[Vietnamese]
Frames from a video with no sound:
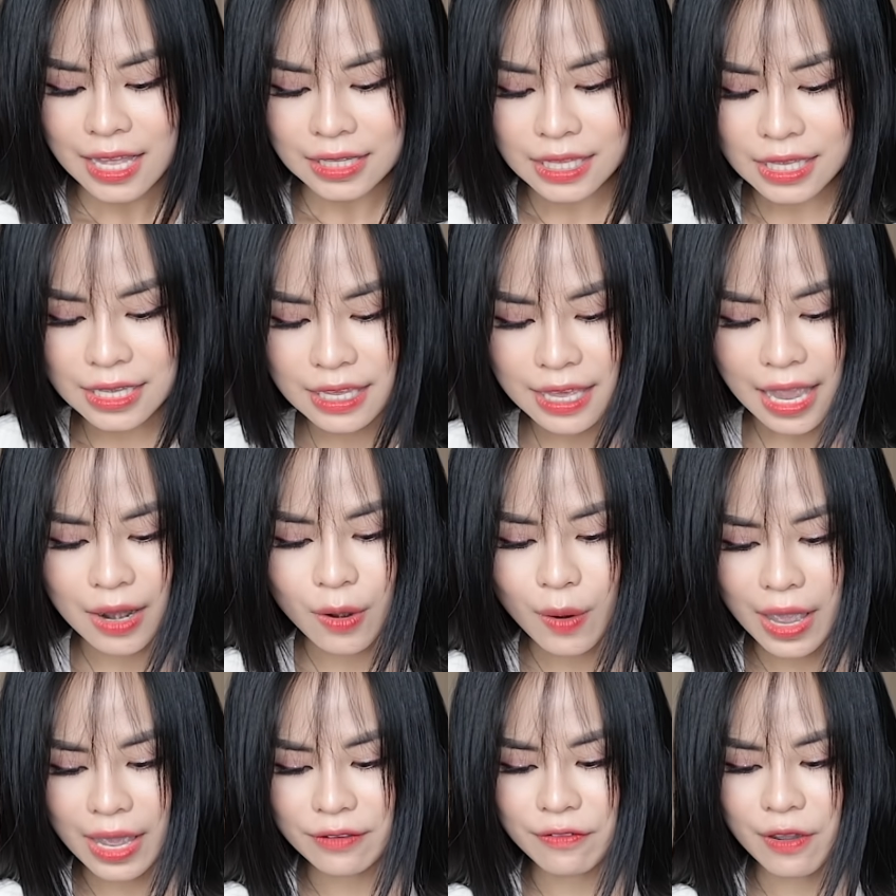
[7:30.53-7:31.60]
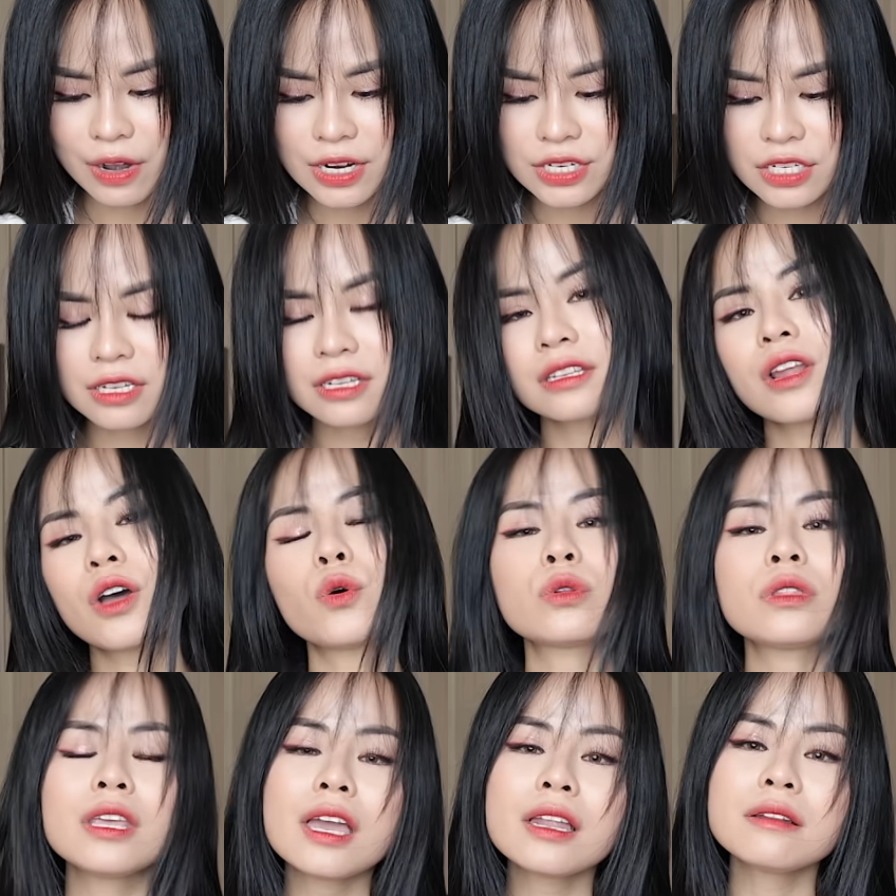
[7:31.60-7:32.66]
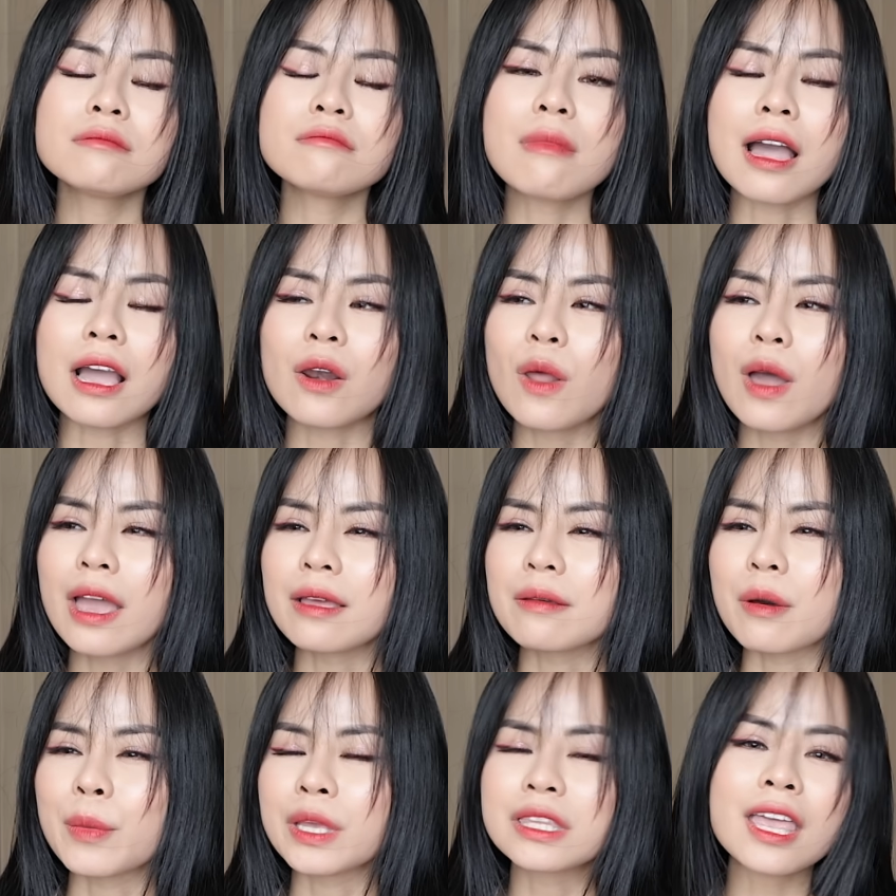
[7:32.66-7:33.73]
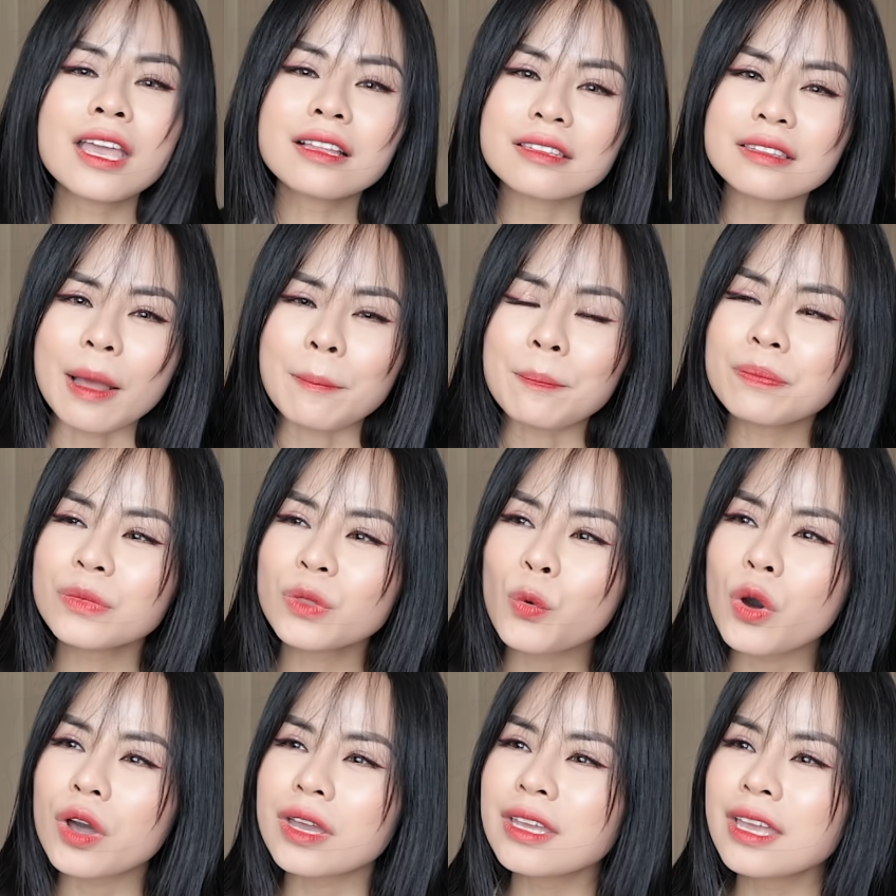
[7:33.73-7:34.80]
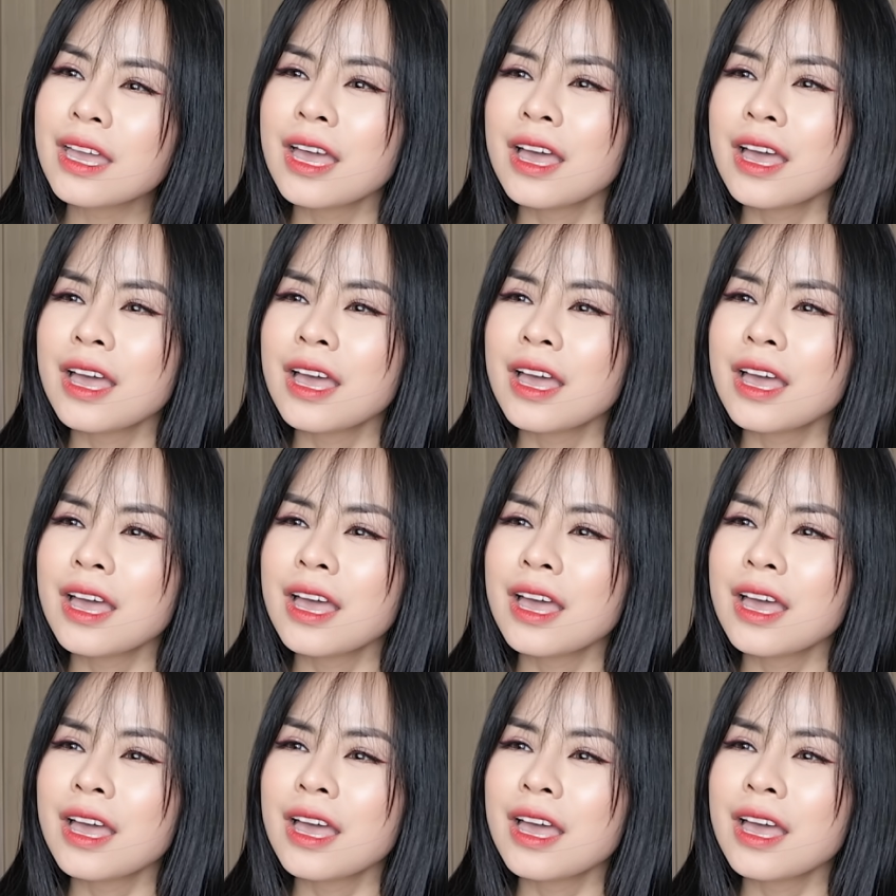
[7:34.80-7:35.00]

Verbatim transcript: thì cái loại foundation đầu tiên mà cái loại mà mình thích đắm đuối